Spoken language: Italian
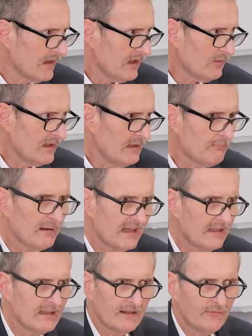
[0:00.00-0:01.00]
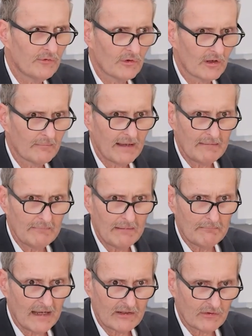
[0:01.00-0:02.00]
e quindi prende forma
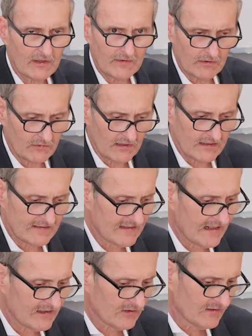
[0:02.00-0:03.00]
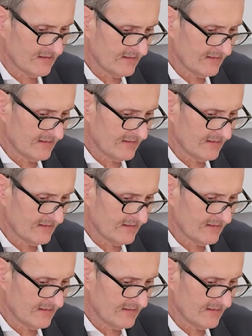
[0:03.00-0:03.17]
man mano che viene utilizzato.